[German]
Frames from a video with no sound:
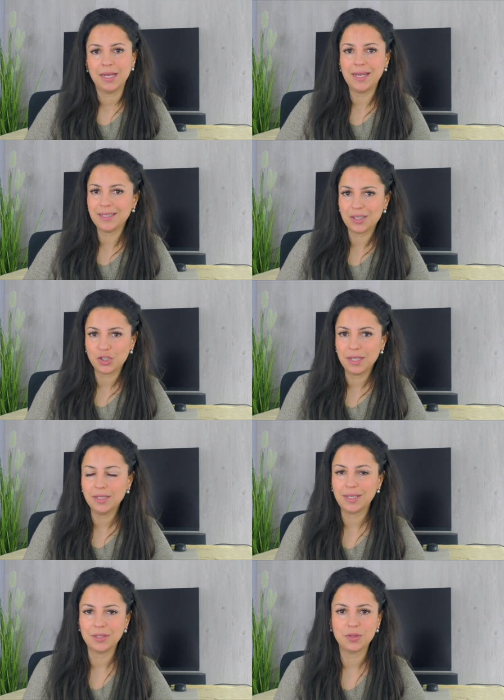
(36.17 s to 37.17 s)
An erster
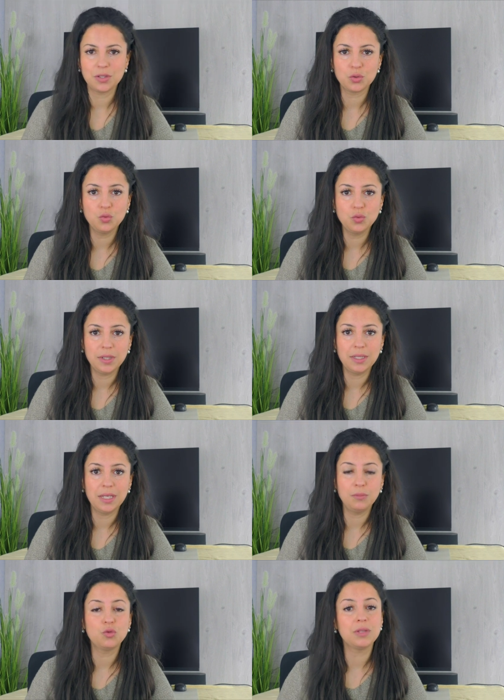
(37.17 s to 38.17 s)
Stelle kannst du das tun,
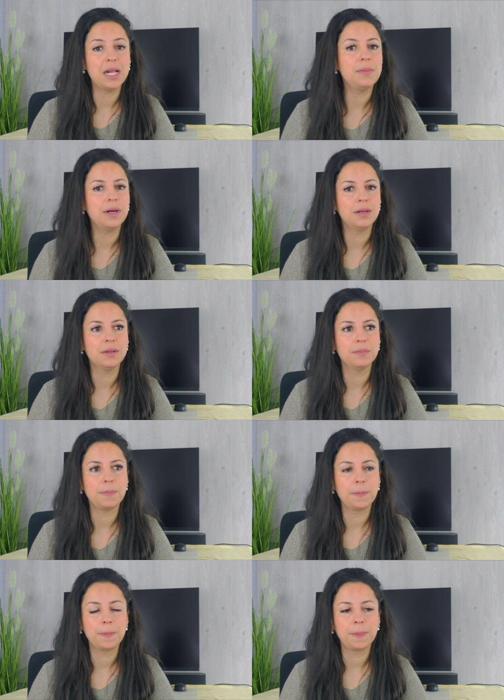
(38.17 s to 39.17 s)
indem du selber
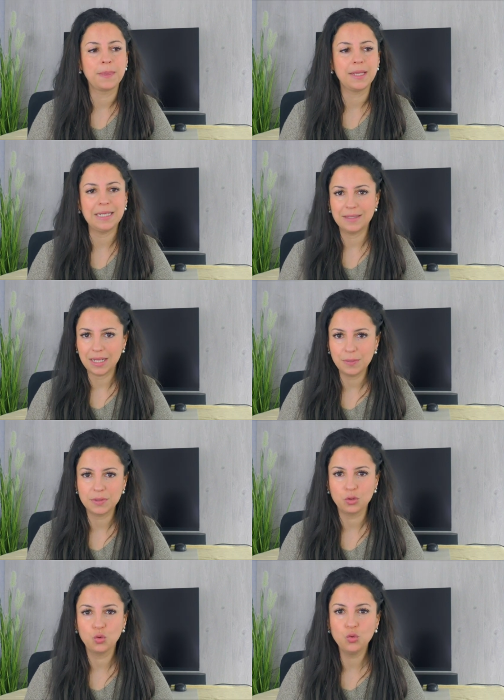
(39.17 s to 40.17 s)
mh, hm, dich
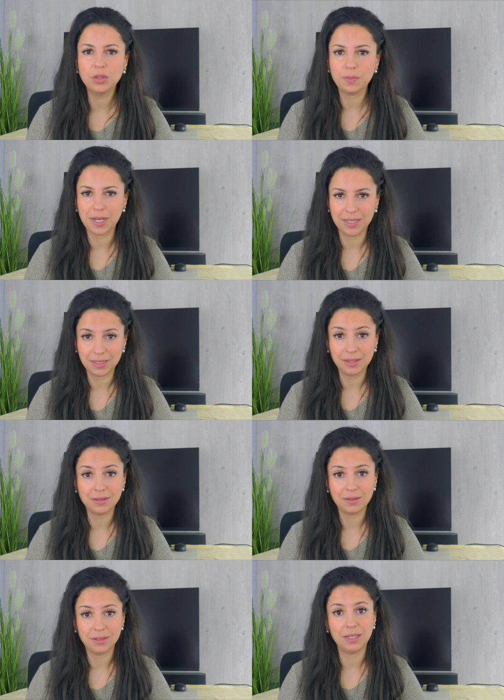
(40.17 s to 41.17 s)
selbst gut
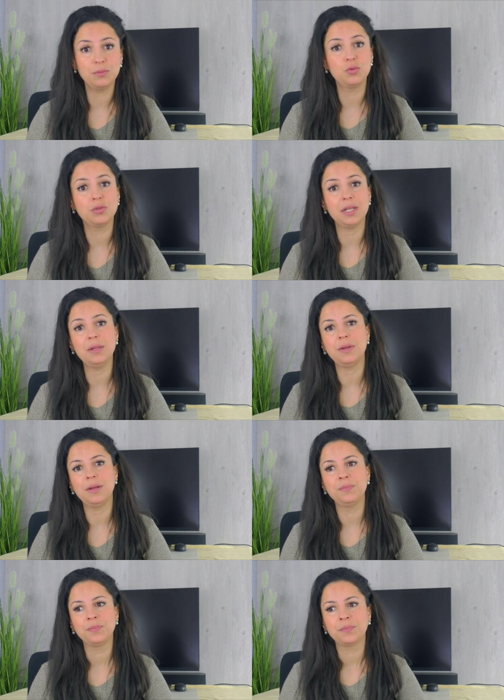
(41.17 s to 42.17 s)
behandelst, indem du
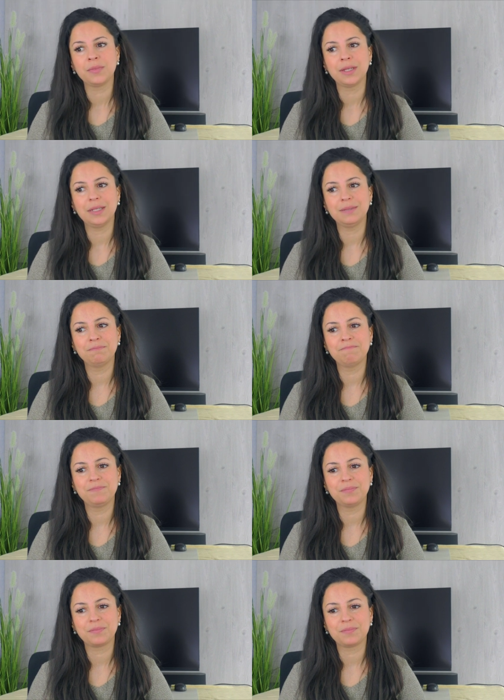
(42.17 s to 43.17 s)
selber mh,
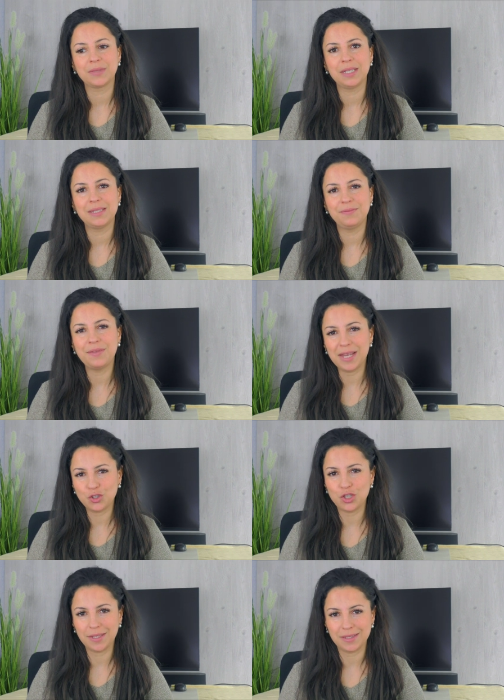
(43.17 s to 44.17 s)
hm,
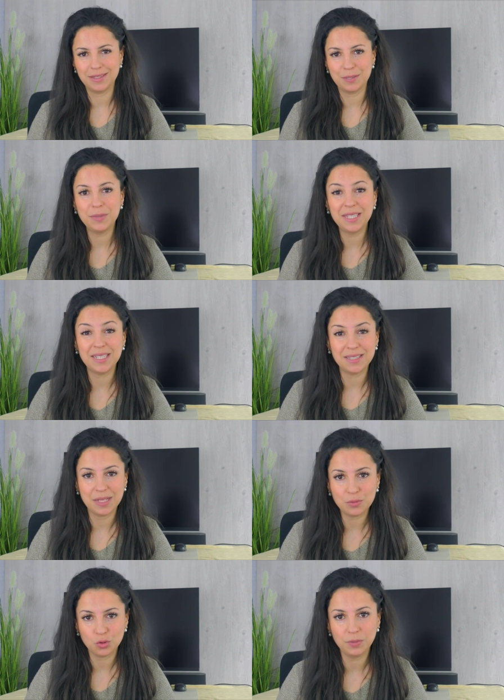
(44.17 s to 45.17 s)
wertschätzend mit dir
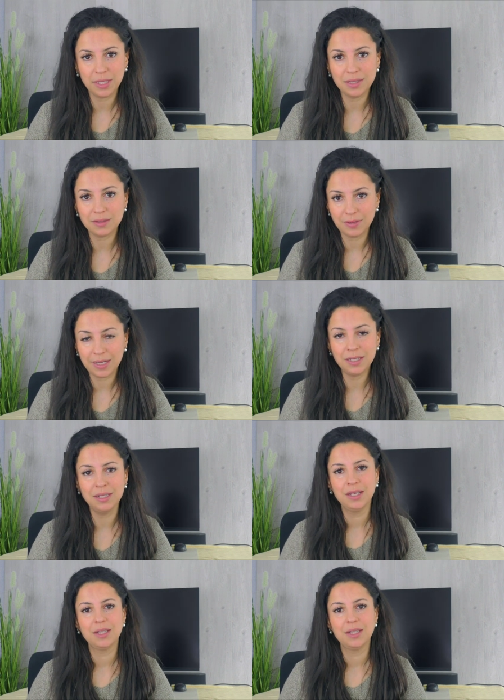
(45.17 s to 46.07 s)
selbst umgehst, weil